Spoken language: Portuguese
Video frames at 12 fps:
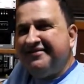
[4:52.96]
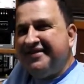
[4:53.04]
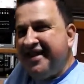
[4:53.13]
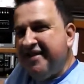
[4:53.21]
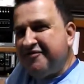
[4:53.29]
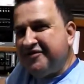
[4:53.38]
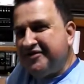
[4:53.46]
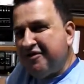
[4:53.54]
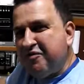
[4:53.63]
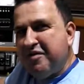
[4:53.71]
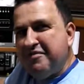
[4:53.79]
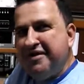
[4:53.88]
ter você
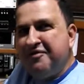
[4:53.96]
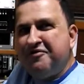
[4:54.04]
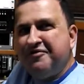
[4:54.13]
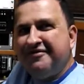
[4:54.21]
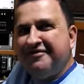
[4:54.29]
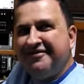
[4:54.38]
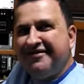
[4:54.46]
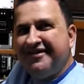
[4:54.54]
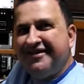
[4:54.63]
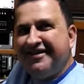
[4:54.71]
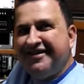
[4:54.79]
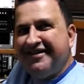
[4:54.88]
como amigo. E eu
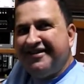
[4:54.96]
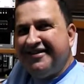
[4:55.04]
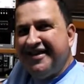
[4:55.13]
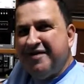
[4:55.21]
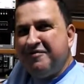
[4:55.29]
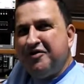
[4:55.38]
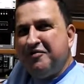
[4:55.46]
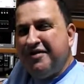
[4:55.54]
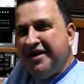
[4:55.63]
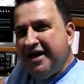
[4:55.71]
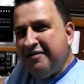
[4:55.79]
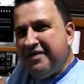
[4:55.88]
também. Tá? Muito
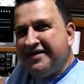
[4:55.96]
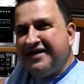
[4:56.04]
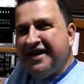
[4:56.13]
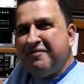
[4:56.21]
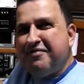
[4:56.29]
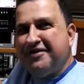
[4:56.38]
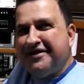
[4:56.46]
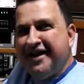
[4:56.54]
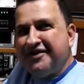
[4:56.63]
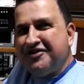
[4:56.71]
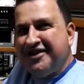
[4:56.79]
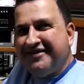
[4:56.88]
obrigado é por é essa
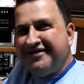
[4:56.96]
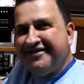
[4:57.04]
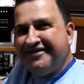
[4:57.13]
reportagem, tá?